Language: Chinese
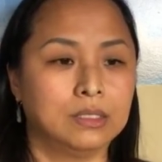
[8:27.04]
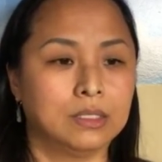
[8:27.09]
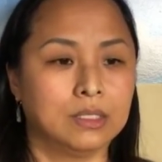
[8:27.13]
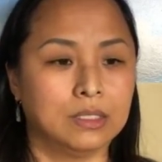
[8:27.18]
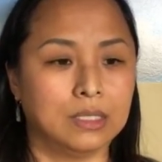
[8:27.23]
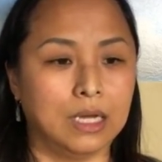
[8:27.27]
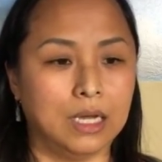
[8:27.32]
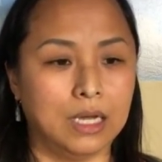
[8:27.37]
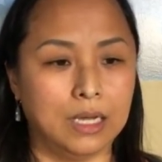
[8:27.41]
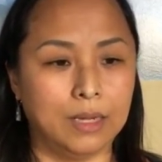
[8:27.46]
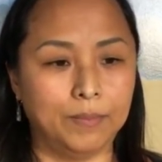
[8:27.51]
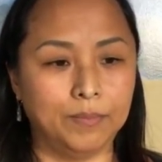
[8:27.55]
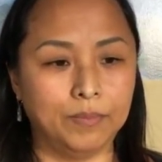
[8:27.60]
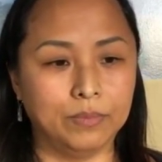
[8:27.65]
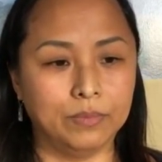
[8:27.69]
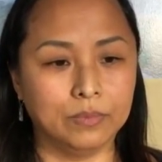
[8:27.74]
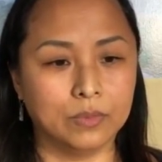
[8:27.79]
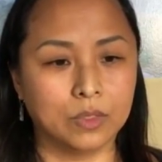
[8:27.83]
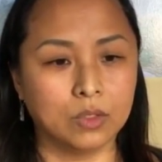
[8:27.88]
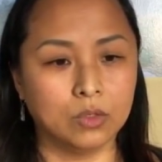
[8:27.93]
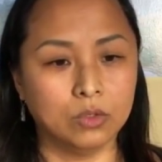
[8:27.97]

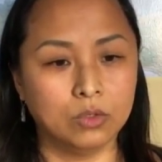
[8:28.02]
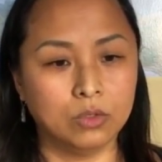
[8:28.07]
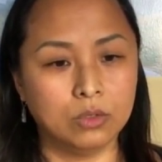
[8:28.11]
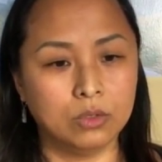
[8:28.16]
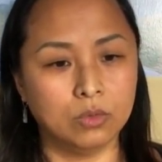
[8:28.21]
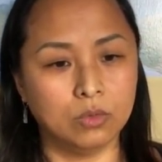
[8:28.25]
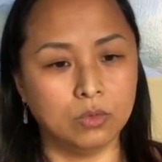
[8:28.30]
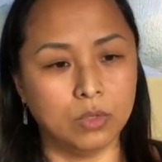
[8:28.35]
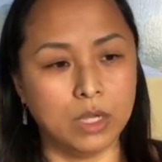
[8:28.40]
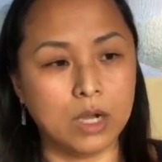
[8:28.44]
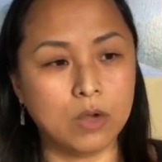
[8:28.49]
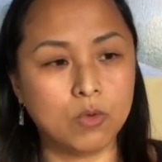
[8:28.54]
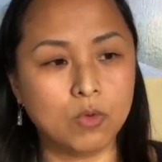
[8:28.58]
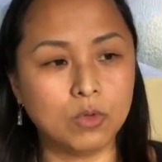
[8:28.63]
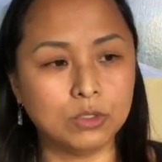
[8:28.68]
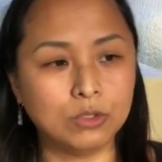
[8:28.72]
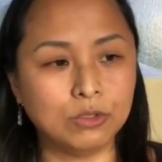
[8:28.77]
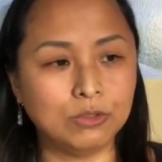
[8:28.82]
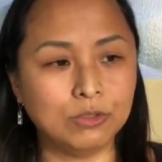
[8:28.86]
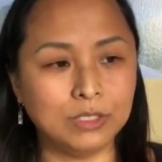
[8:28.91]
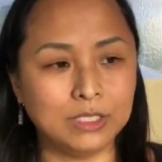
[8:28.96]
嗯，我要过
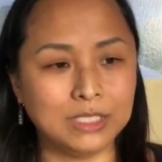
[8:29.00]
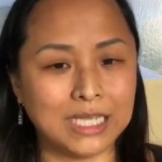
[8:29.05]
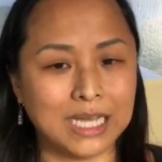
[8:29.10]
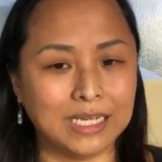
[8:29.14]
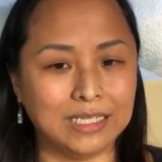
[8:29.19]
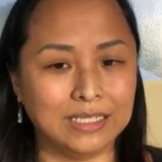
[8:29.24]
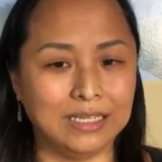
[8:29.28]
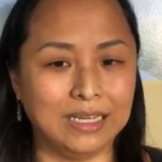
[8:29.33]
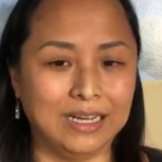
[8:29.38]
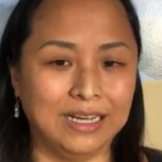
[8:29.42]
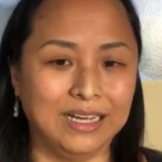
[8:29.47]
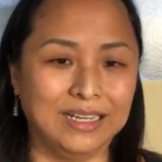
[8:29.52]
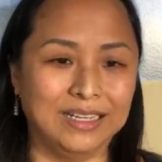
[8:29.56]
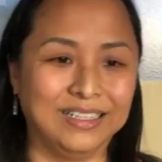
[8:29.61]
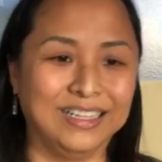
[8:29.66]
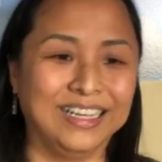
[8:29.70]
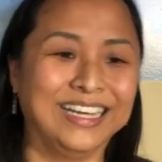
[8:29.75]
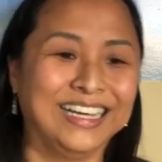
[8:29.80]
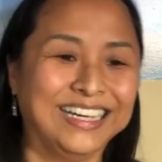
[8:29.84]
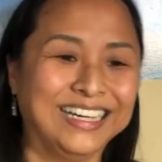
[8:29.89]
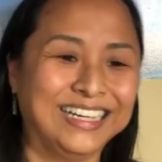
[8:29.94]
去一下你
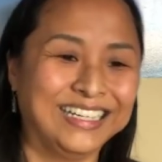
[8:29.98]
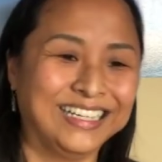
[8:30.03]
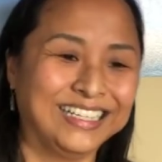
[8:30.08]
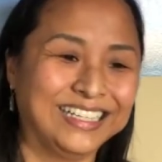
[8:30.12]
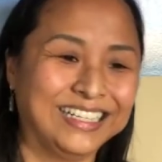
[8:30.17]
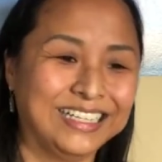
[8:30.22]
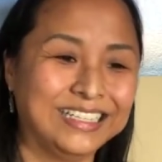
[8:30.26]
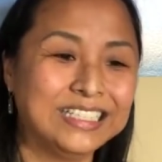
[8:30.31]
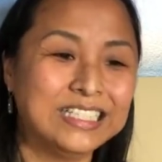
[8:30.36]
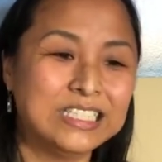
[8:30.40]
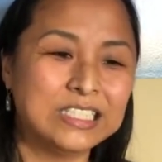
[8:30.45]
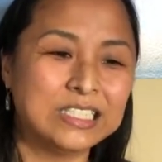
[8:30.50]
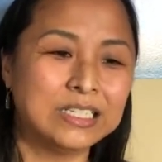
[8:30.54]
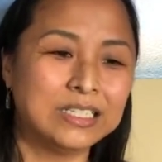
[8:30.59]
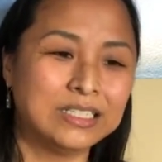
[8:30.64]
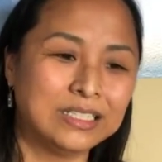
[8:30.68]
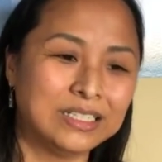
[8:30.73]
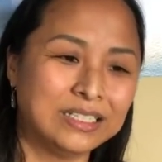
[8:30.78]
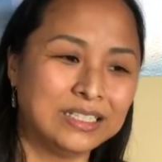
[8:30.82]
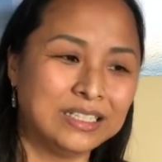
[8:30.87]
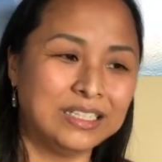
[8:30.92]

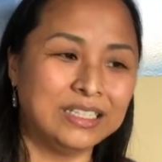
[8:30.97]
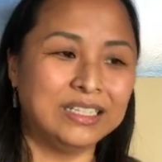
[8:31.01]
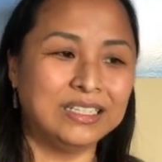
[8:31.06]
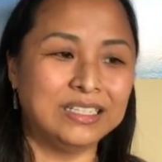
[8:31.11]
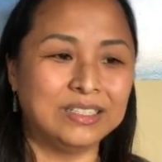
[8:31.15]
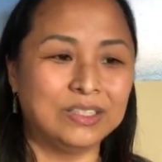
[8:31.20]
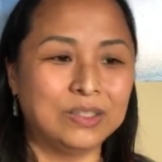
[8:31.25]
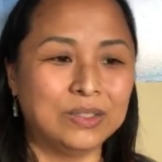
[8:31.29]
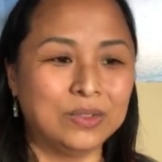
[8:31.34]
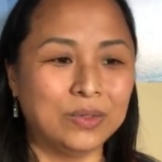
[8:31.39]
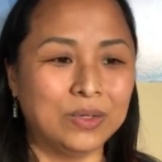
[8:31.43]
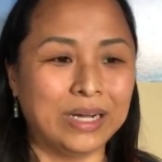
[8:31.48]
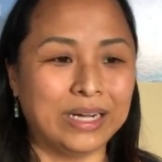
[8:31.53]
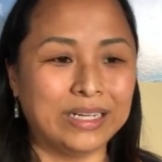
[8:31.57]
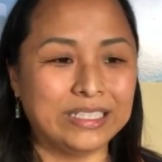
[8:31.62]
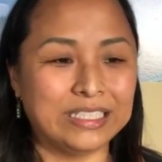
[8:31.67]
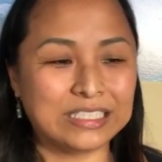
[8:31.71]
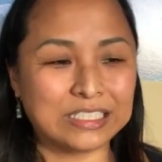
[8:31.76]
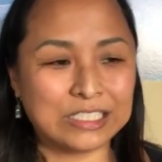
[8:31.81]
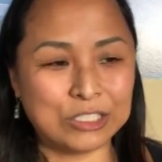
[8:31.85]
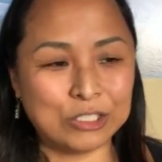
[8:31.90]

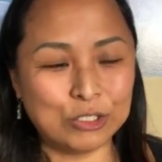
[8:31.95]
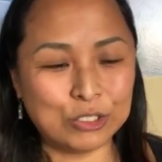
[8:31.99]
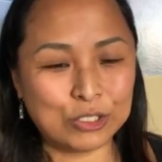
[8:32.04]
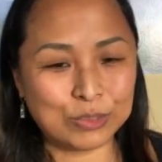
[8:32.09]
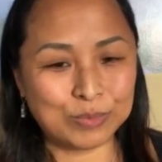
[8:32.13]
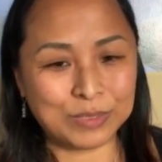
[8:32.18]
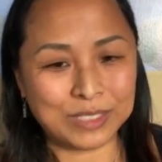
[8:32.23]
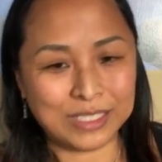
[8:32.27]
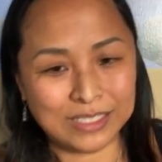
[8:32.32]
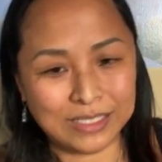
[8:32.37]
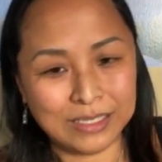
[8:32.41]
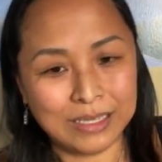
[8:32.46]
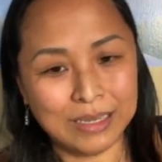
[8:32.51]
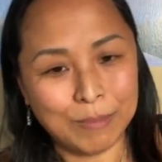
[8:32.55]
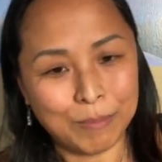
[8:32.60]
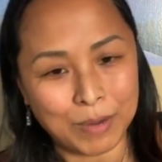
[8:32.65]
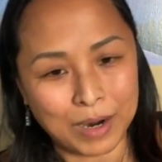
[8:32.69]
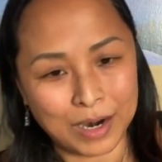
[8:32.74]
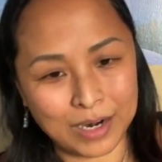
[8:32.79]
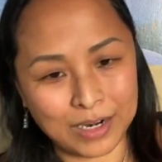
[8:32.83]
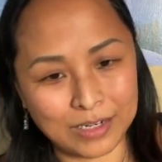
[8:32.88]
呃，excuse
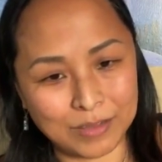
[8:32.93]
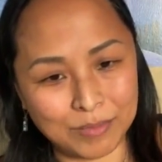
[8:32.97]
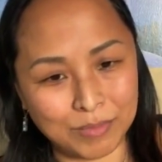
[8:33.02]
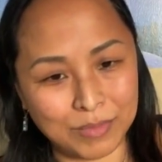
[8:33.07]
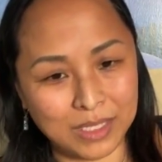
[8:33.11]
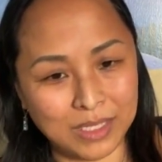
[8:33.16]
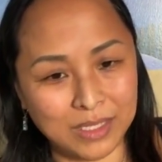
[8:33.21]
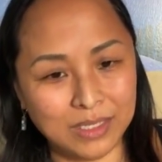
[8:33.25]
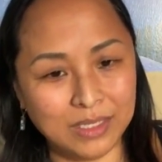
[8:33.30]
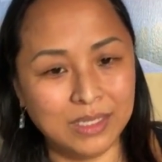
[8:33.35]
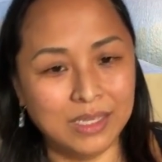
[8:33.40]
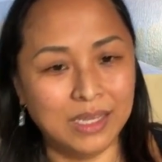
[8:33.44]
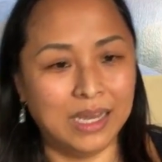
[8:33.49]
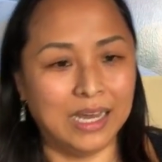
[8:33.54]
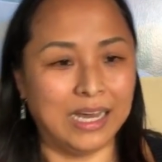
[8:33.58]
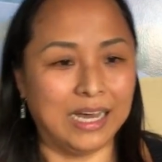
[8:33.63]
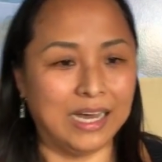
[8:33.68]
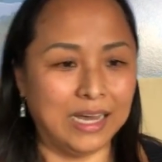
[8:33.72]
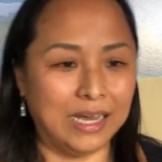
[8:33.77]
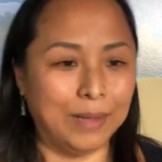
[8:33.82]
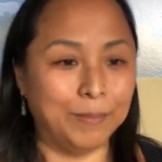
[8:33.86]
me，pardon me，
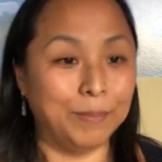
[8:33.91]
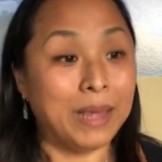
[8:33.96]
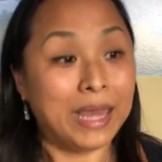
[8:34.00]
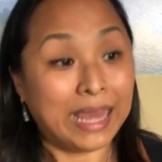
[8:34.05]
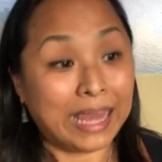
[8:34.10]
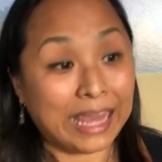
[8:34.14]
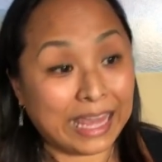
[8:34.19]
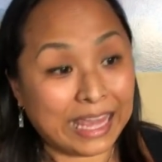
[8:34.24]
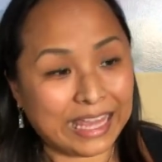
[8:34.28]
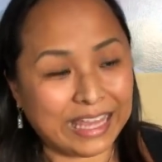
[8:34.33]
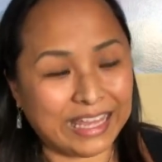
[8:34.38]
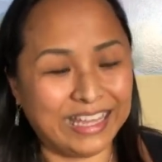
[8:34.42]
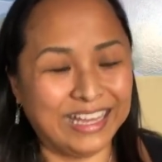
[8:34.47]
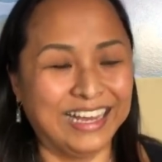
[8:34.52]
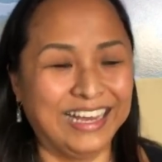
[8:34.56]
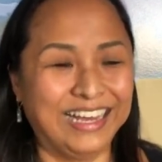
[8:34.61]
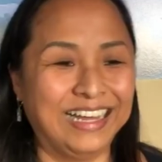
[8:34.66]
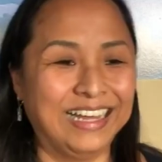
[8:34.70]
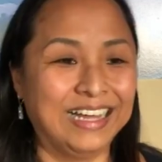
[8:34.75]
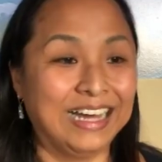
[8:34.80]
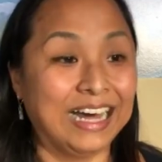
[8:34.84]

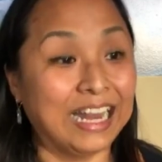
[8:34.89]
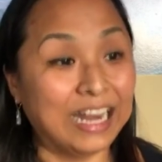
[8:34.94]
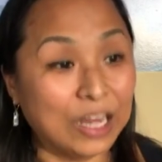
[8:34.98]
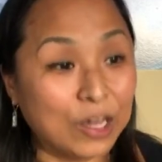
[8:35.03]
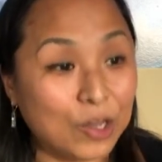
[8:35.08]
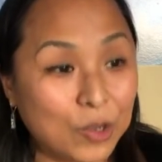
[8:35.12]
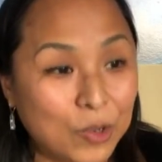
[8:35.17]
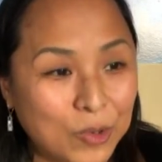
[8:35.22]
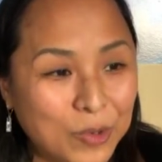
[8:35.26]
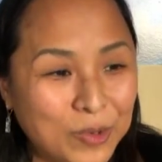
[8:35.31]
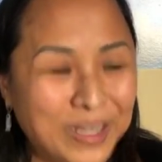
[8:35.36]
啊，hey，hello，